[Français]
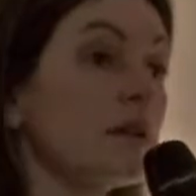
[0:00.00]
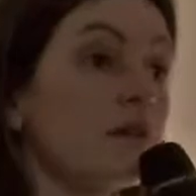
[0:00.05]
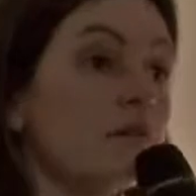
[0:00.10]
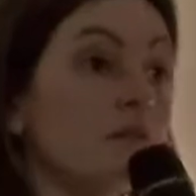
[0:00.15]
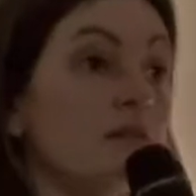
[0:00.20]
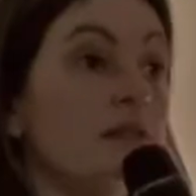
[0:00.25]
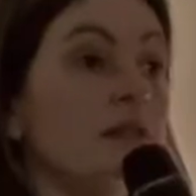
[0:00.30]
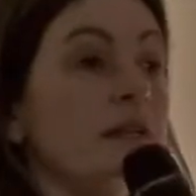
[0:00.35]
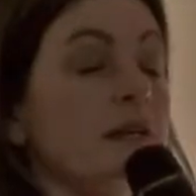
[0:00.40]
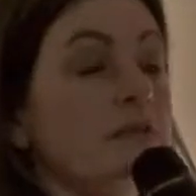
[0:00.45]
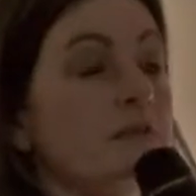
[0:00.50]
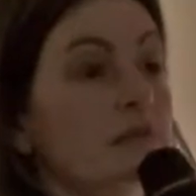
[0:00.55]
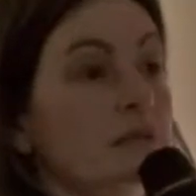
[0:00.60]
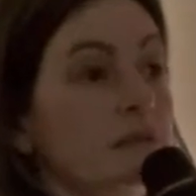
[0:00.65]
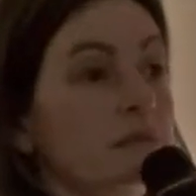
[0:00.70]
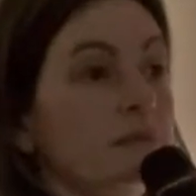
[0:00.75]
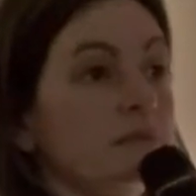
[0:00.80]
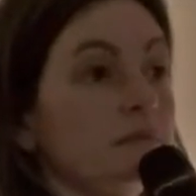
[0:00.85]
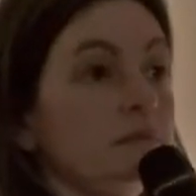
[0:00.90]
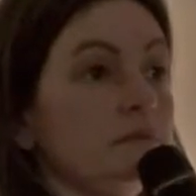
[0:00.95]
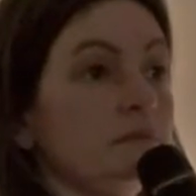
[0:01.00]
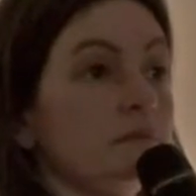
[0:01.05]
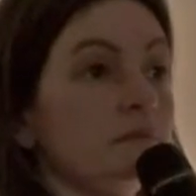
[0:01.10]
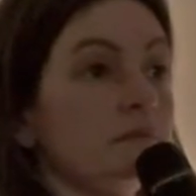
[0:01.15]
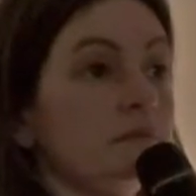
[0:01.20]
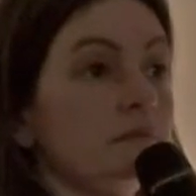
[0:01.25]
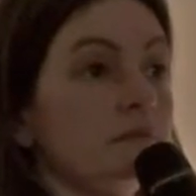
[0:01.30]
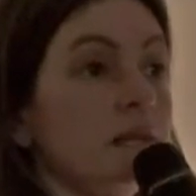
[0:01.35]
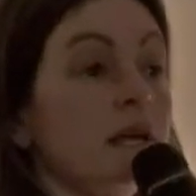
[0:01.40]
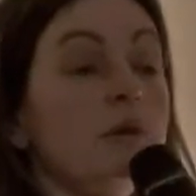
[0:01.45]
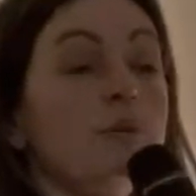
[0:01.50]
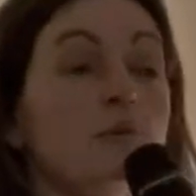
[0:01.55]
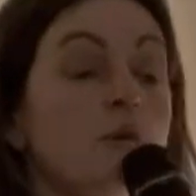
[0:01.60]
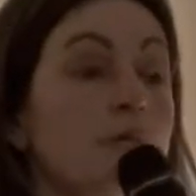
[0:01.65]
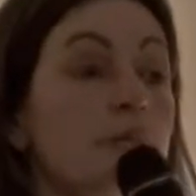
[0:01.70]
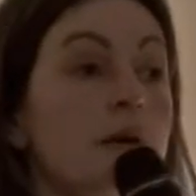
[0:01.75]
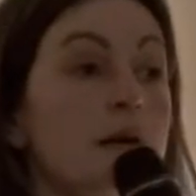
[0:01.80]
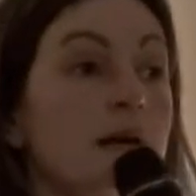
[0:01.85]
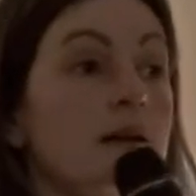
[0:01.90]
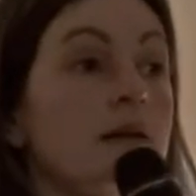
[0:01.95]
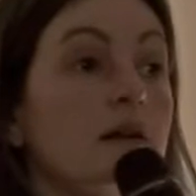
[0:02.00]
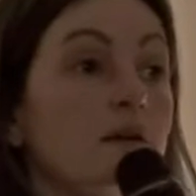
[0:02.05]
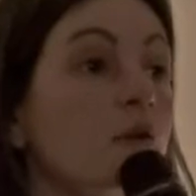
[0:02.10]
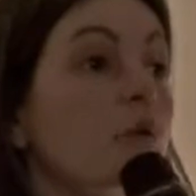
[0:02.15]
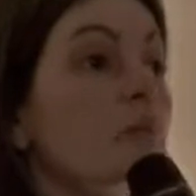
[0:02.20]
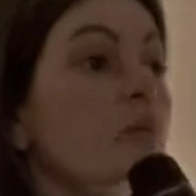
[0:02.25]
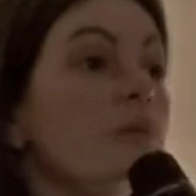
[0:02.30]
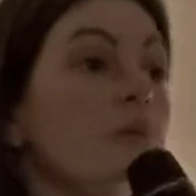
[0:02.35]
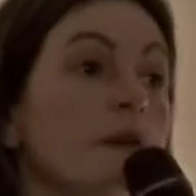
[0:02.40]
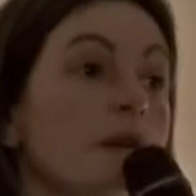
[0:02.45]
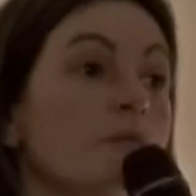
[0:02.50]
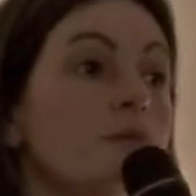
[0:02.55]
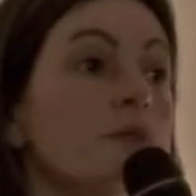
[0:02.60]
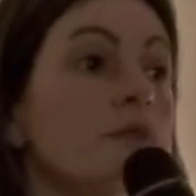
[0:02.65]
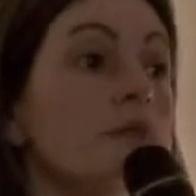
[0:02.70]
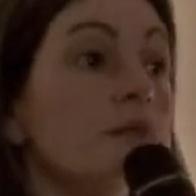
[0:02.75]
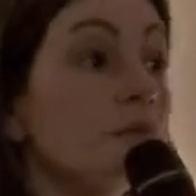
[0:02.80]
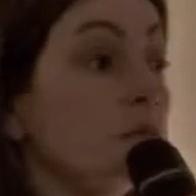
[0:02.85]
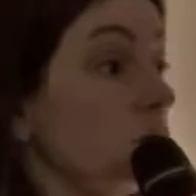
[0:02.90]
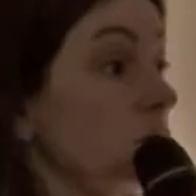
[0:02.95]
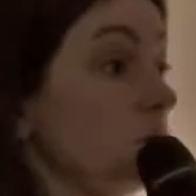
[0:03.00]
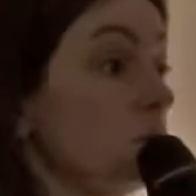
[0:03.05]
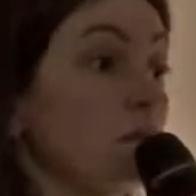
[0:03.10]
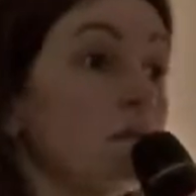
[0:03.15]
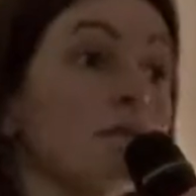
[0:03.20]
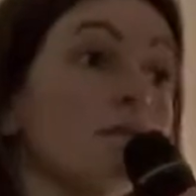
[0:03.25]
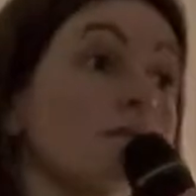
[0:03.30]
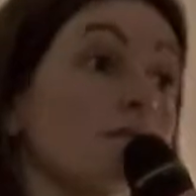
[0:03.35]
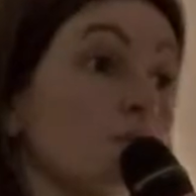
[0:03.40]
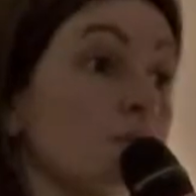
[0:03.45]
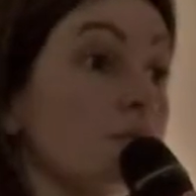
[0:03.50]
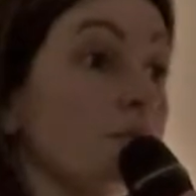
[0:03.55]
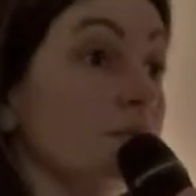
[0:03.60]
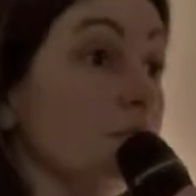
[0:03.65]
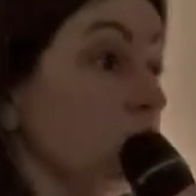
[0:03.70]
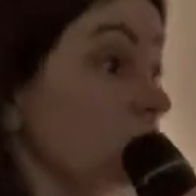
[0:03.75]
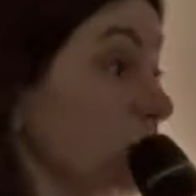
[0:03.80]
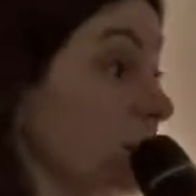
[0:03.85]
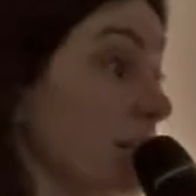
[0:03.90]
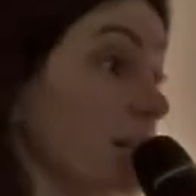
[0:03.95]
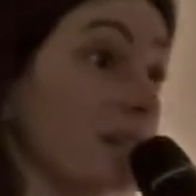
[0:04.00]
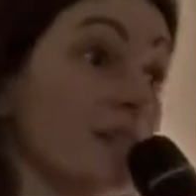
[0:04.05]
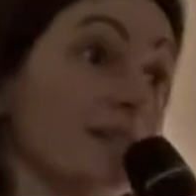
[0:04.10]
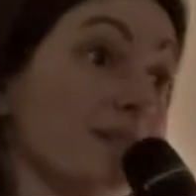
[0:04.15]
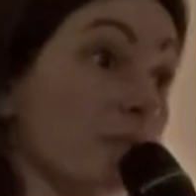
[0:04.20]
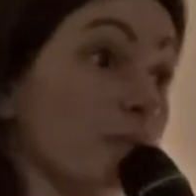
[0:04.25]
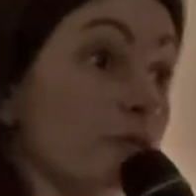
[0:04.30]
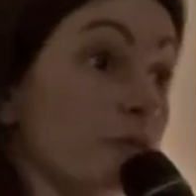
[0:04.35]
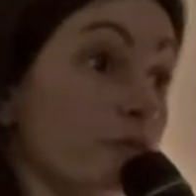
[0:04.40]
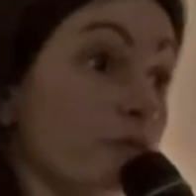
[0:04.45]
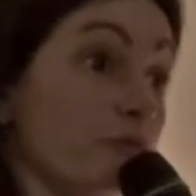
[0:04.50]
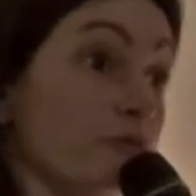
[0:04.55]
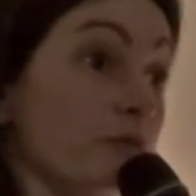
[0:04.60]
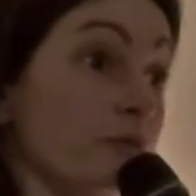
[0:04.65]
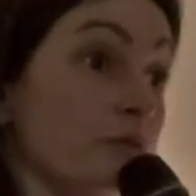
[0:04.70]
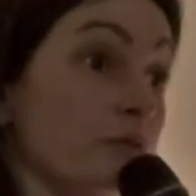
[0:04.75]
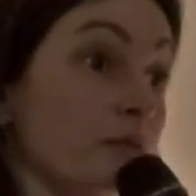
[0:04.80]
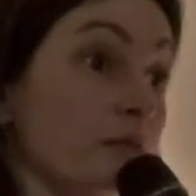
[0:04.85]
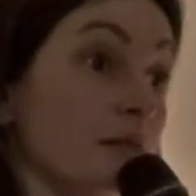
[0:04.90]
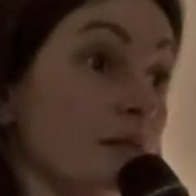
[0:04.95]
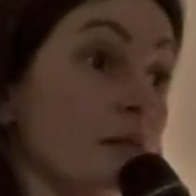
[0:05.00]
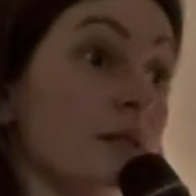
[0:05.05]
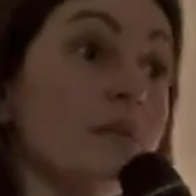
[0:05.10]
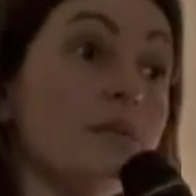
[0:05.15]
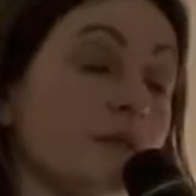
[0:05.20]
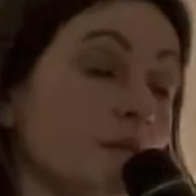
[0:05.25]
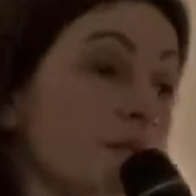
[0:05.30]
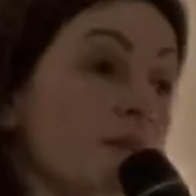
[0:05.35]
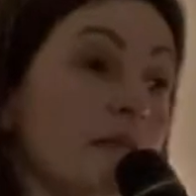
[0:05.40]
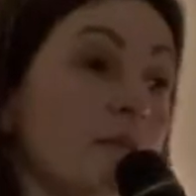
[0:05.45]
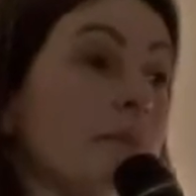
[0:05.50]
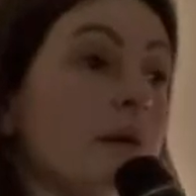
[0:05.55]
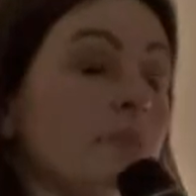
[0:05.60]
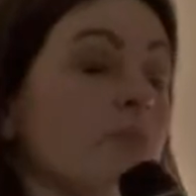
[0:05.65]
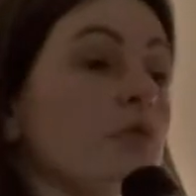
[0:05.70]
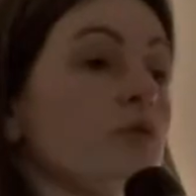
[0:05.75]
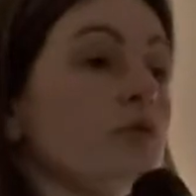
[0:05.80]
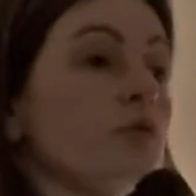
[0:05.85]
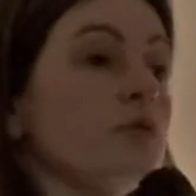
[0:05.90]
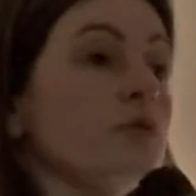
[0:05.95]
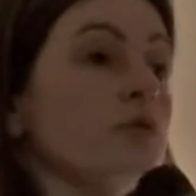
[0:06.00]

la fille, elle vient, elle peut pas, on peut pas lui dire euh, tu dégages là, c'est pour jouer au foot, parce que c'est pas pour jouer au